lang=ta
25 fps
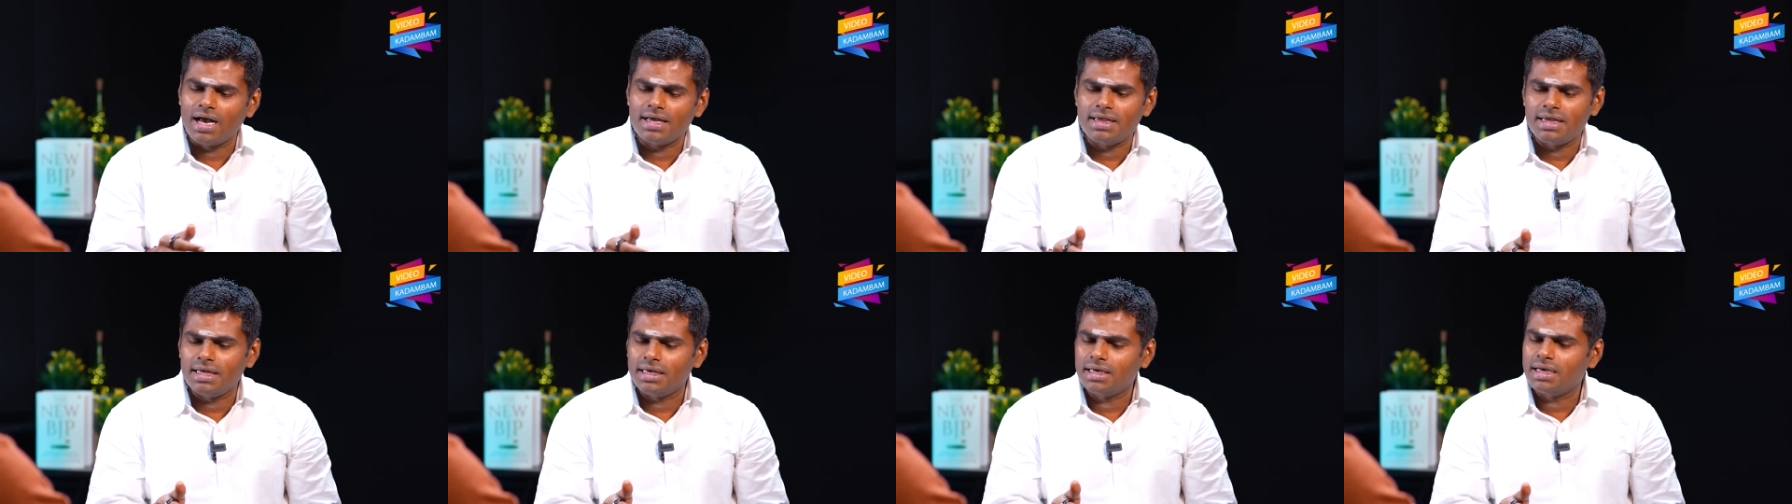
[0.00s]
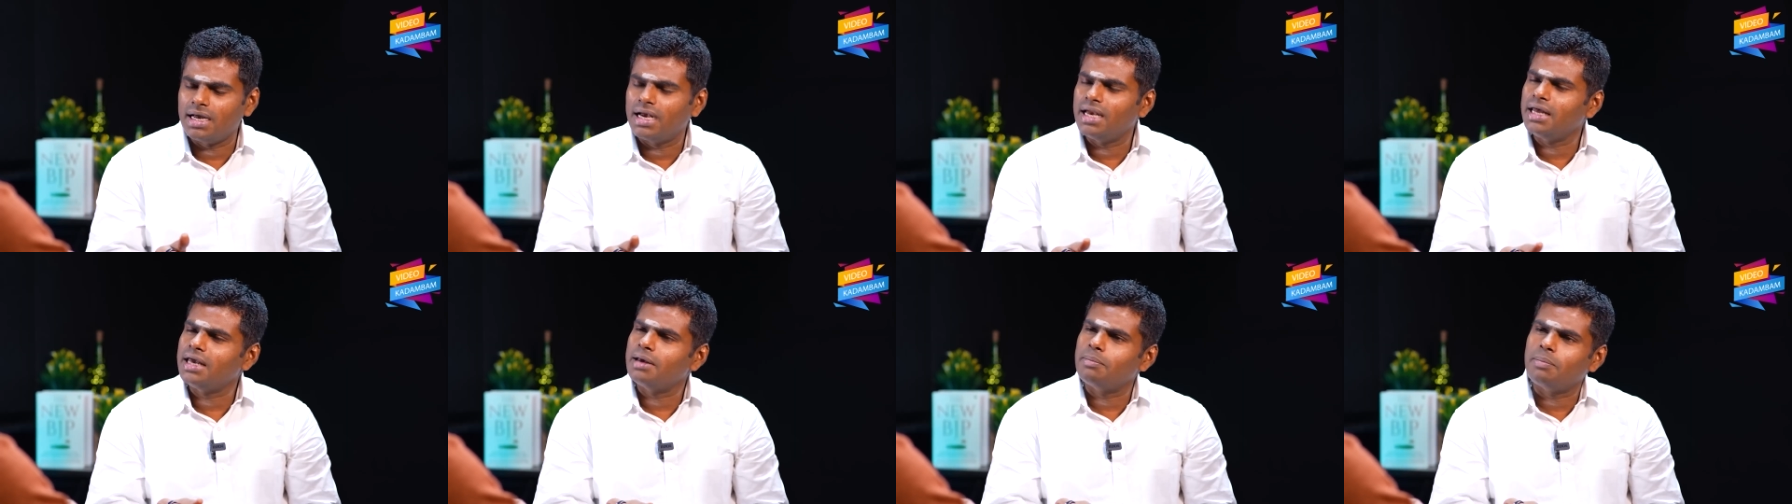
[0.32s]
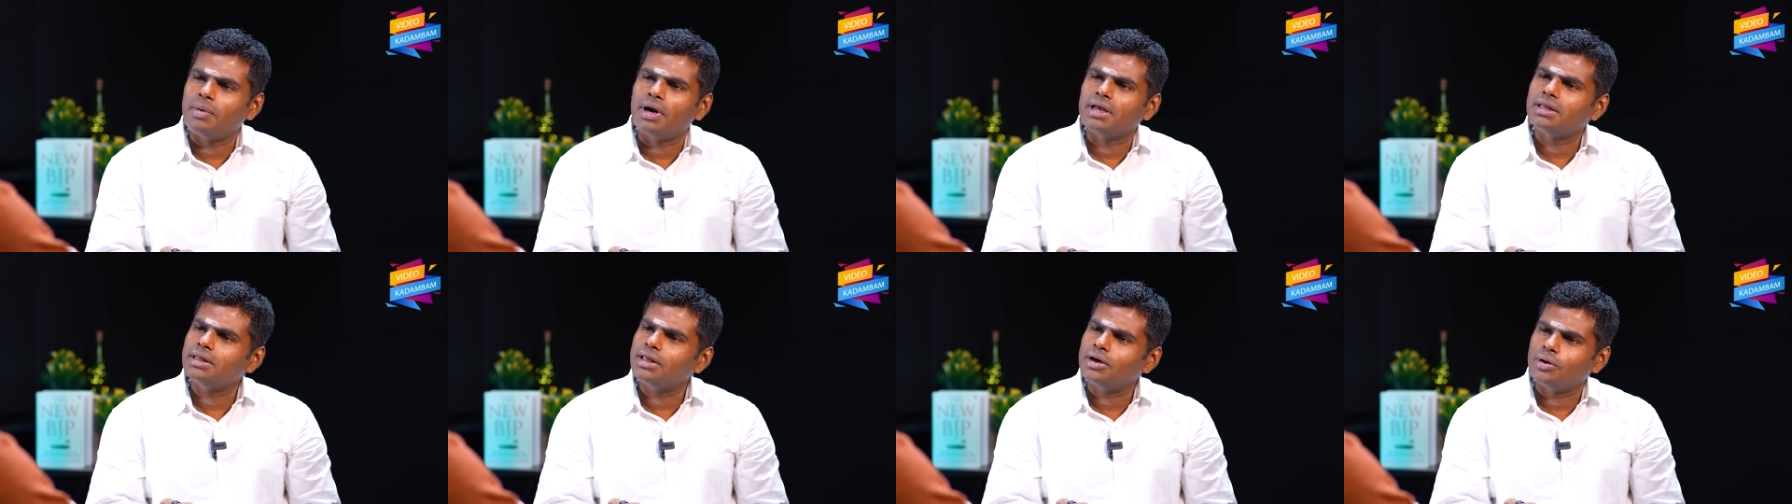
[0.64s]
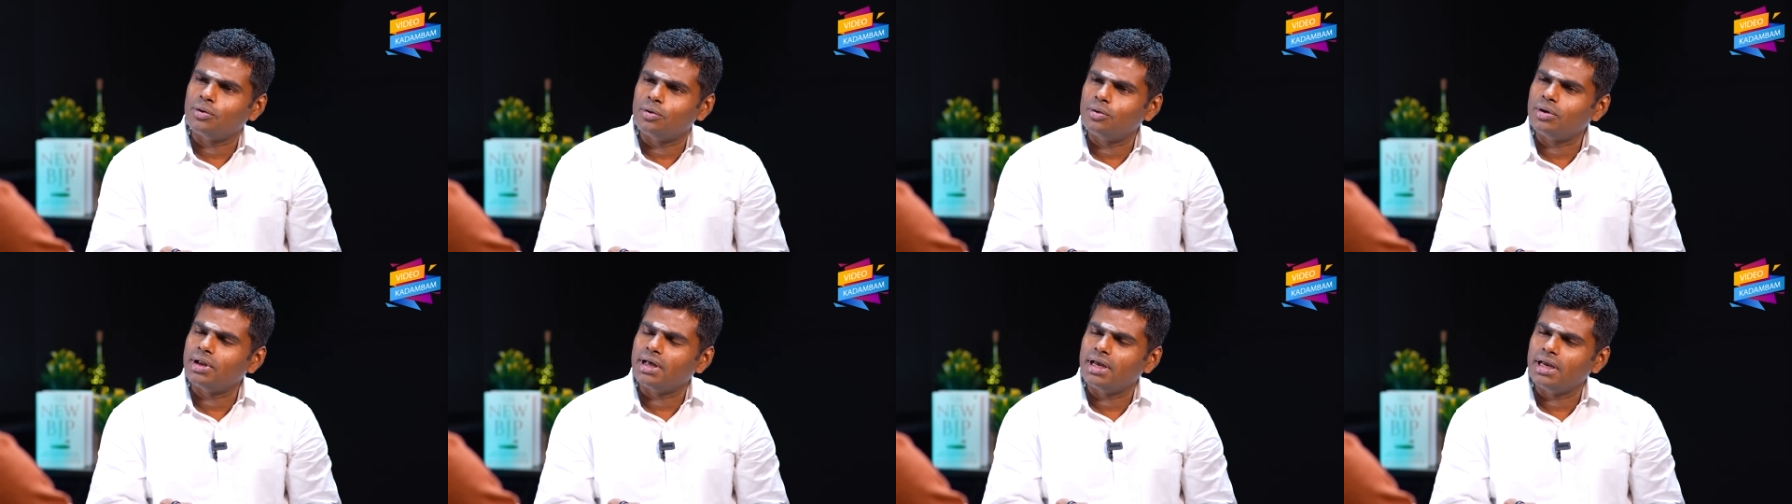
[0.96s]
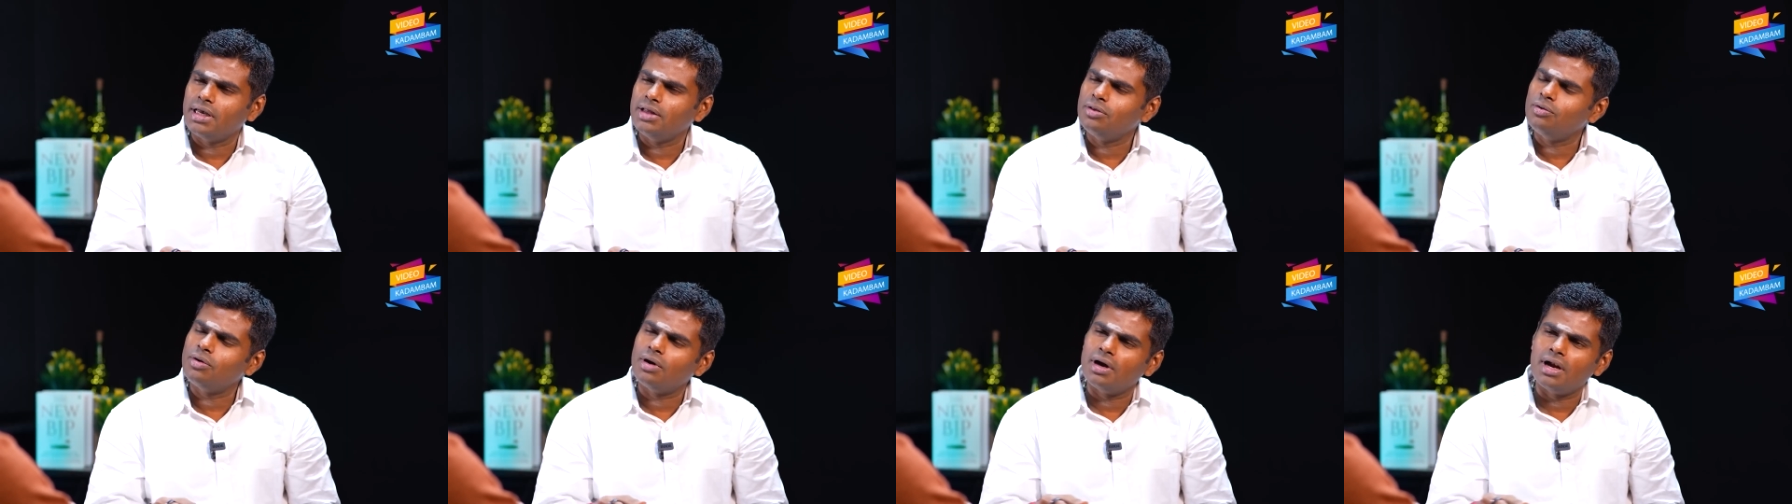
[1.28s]
லாஜிக்கா நீங்க பார்த்தா கூட
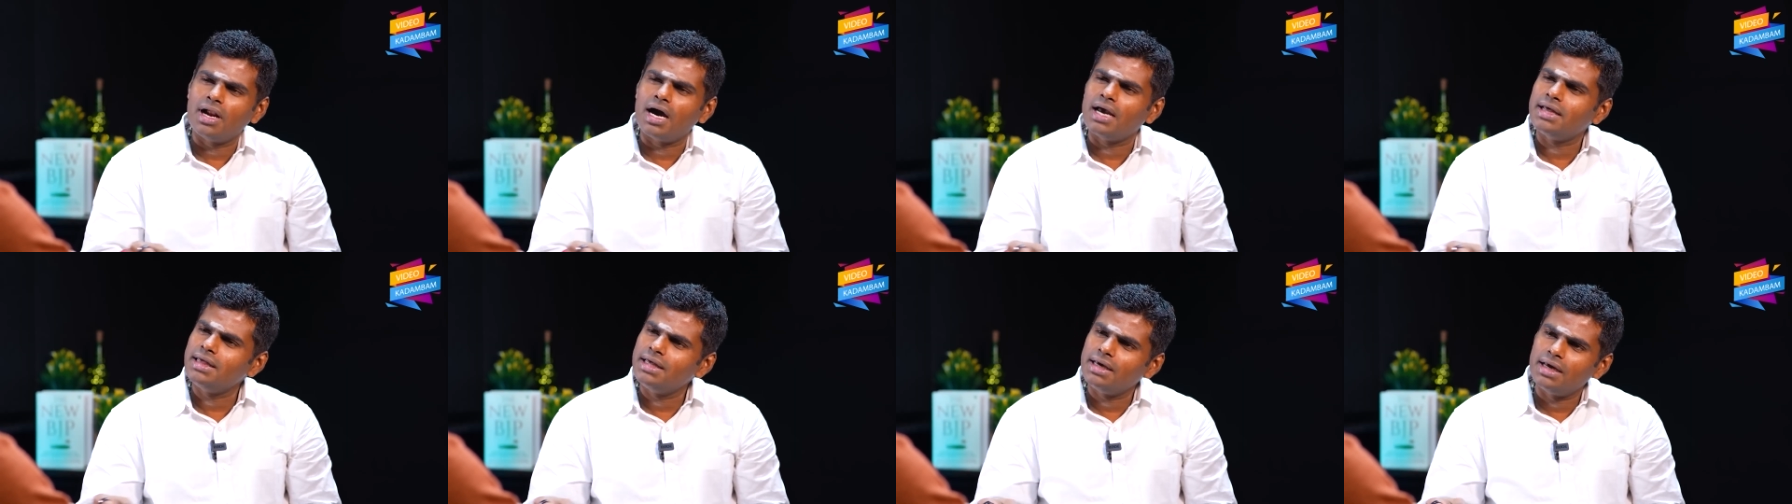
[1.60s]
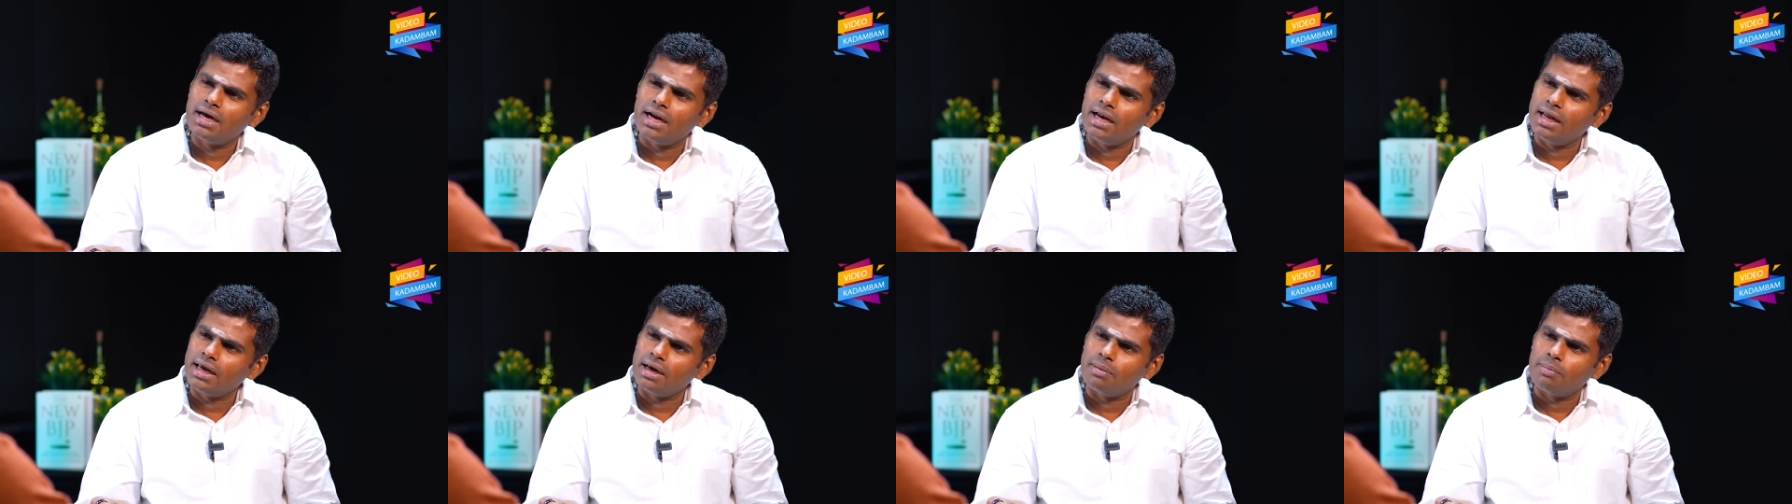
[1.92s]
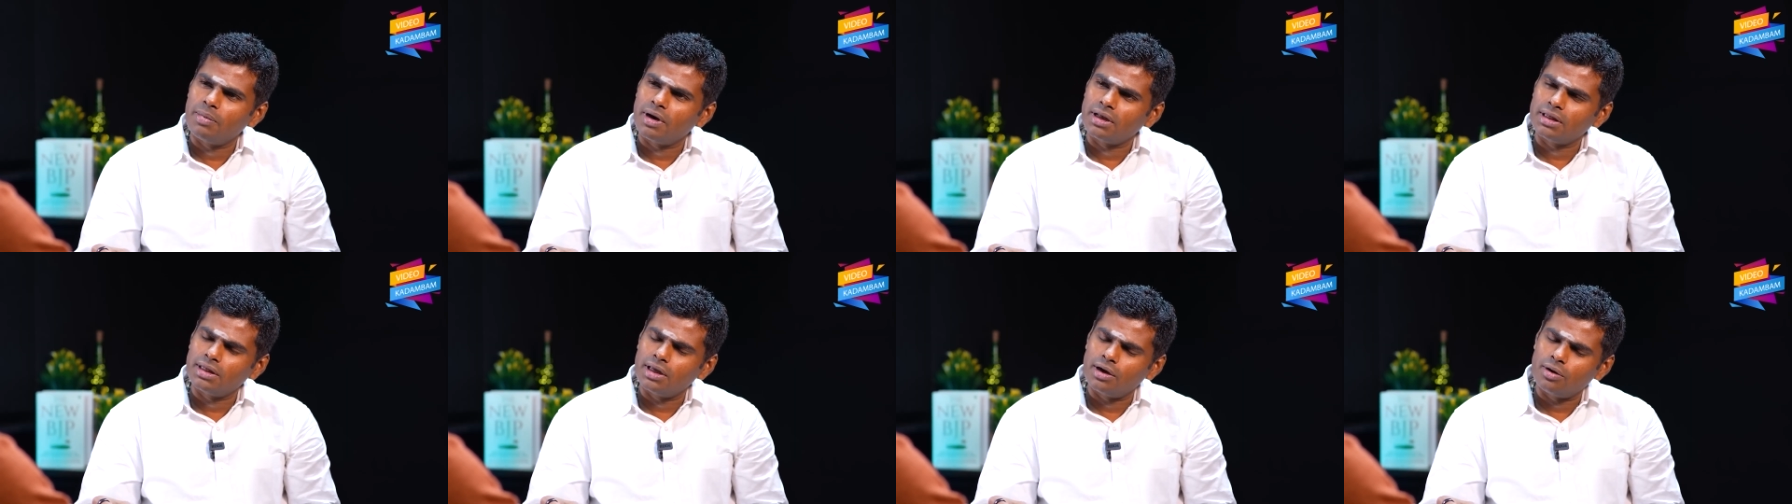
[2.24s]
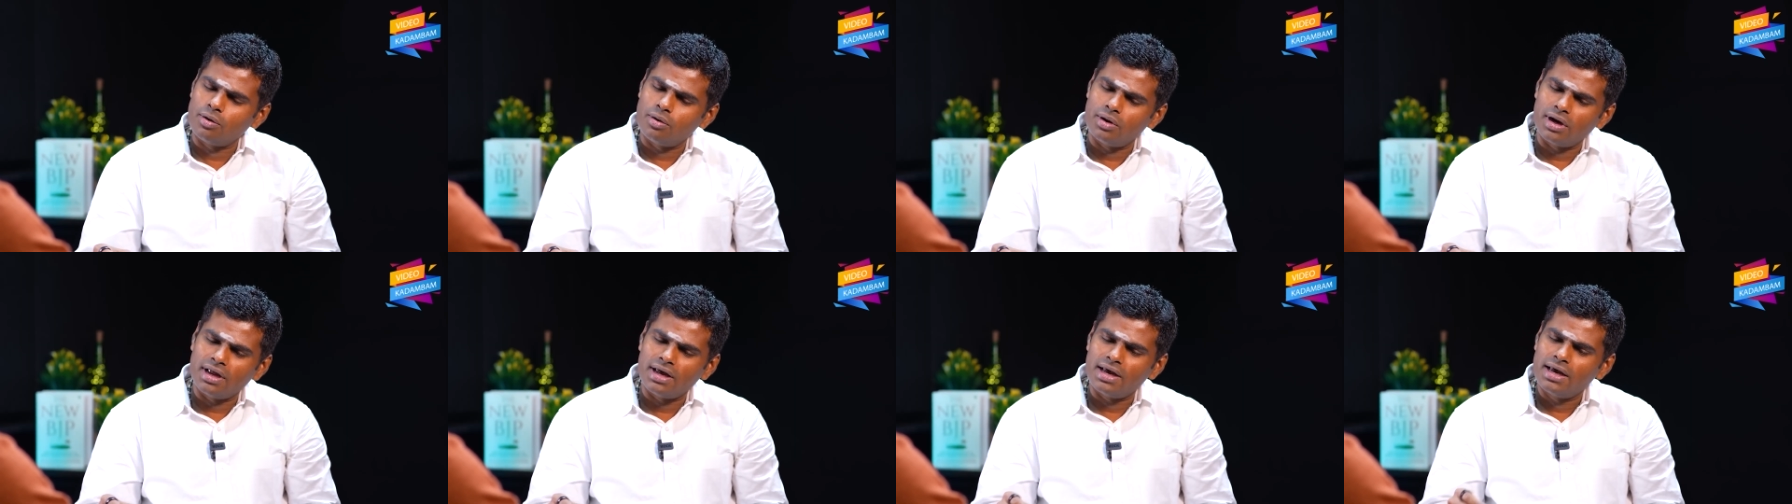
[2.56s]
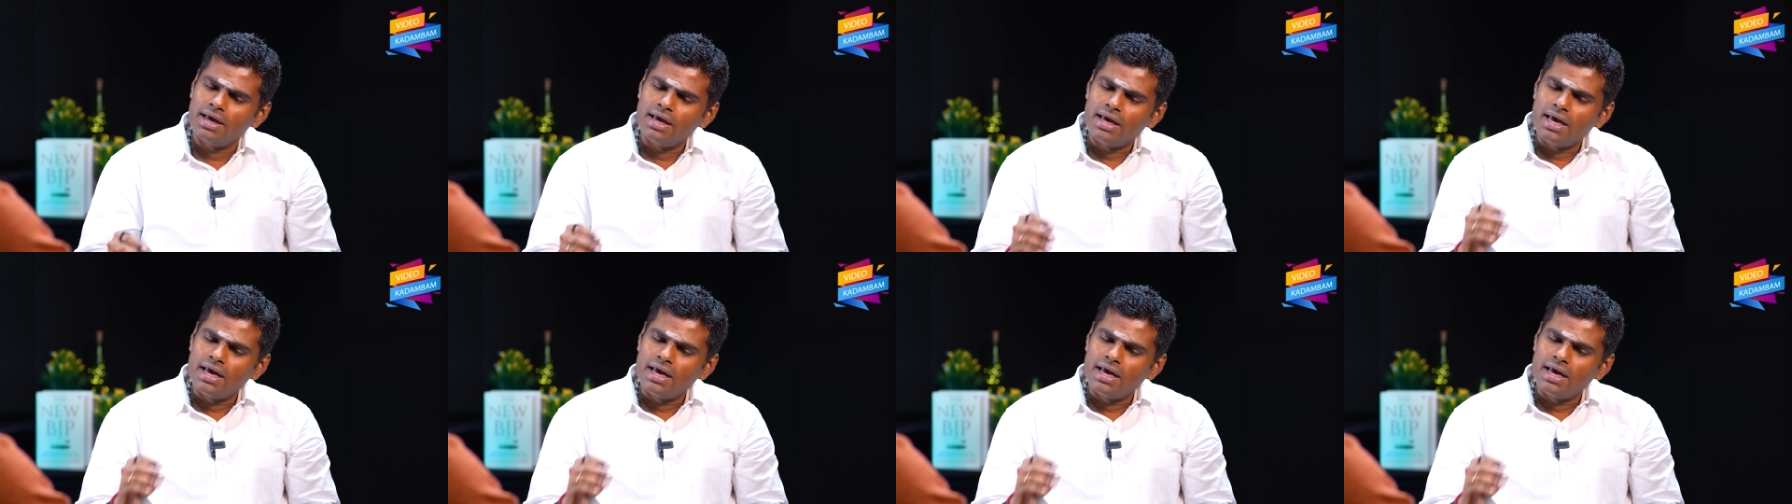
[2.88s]
இது ஒரு லாஜிக்கா நீங்க பார்த்தா கூட